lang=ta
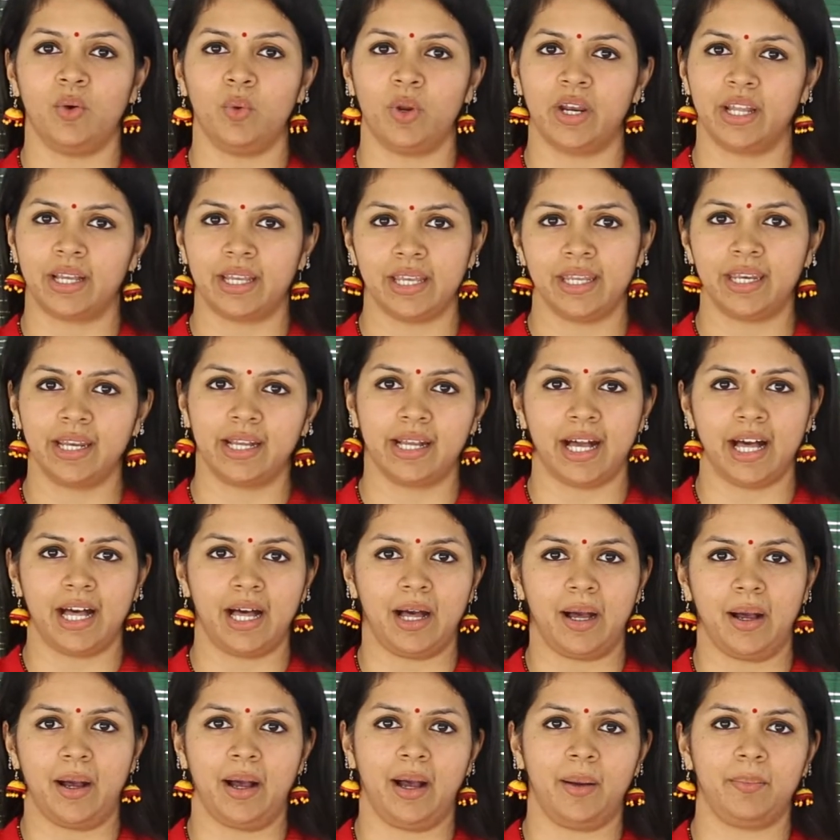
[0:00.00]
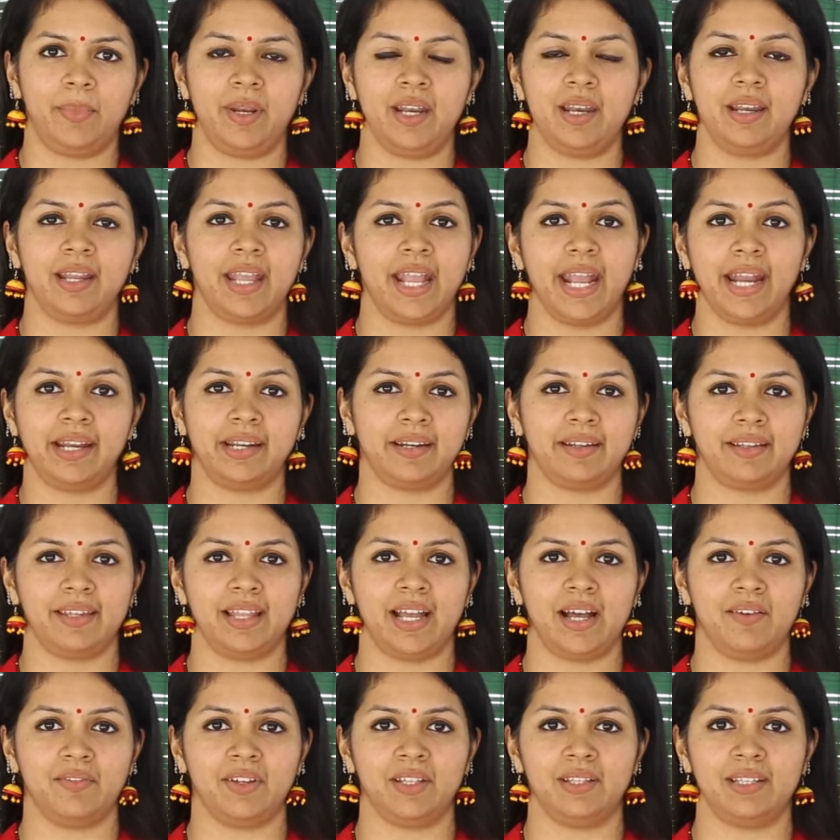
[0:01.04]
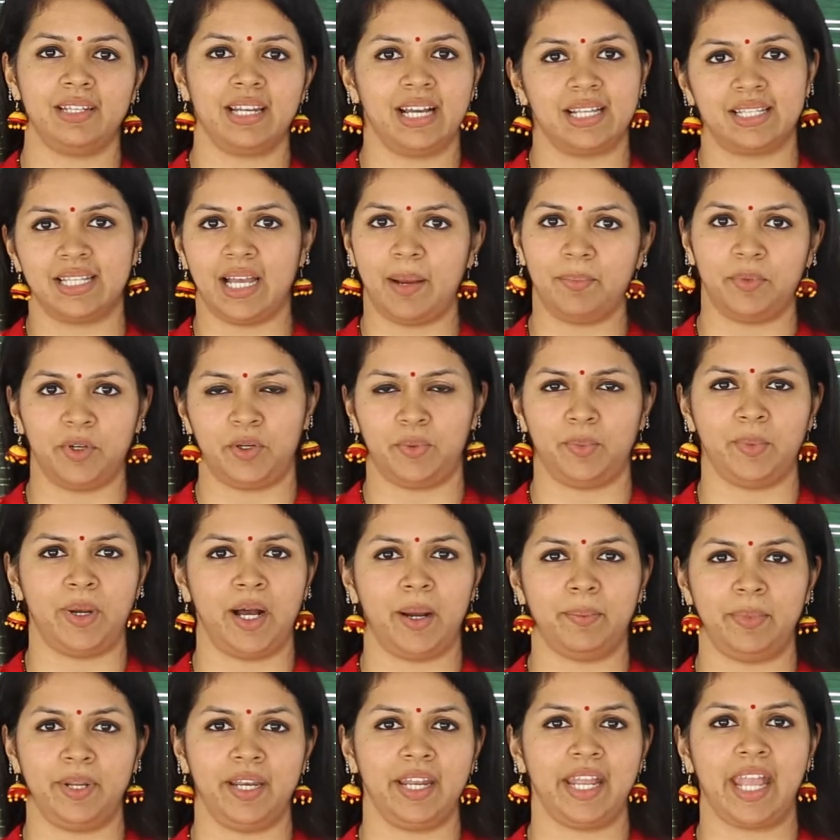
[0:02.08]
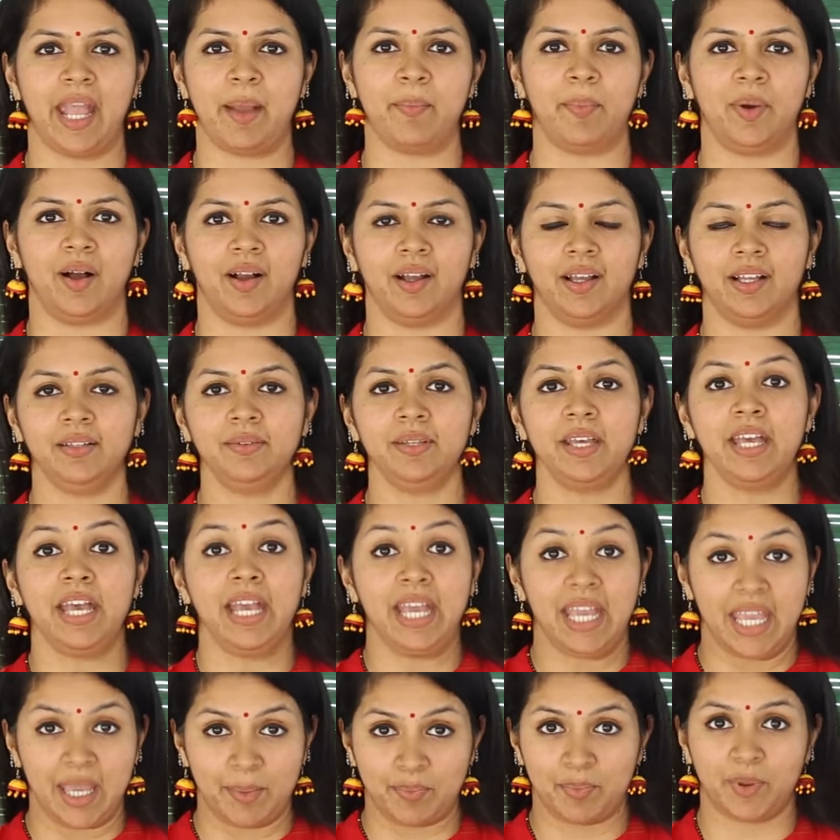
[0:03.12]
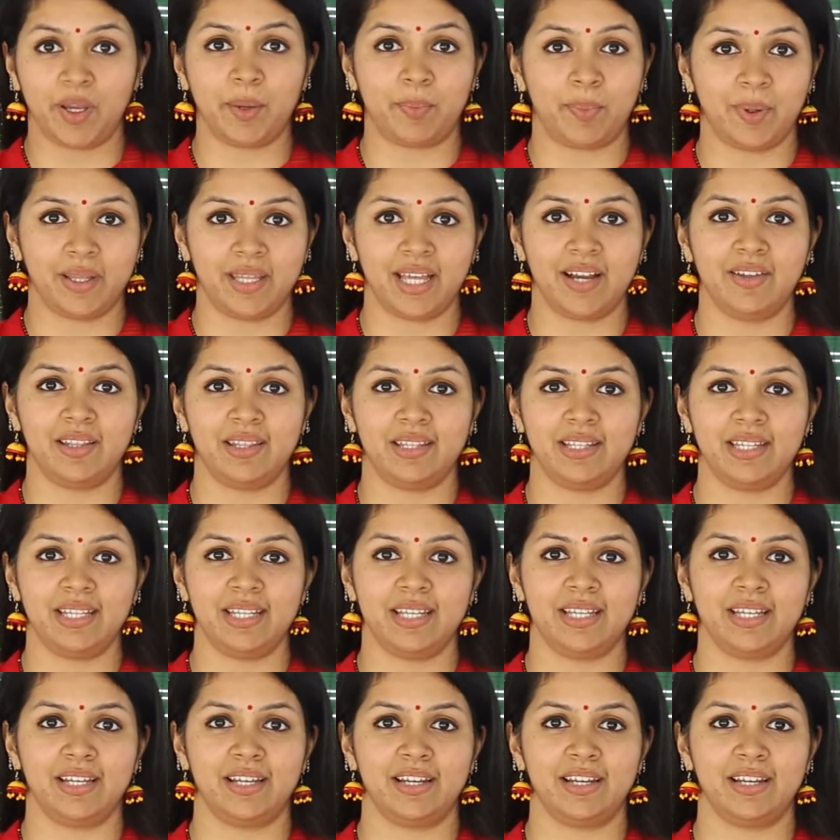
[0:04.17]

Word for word: உனக்கு இருக்கா அப்படின்னு கேட்டுட்டு தான் வந்து நான் சாப்பிட்டுட்டுமா அப்படின்னு கேட்பாங்க இப்போ இப்போ தான் வந்து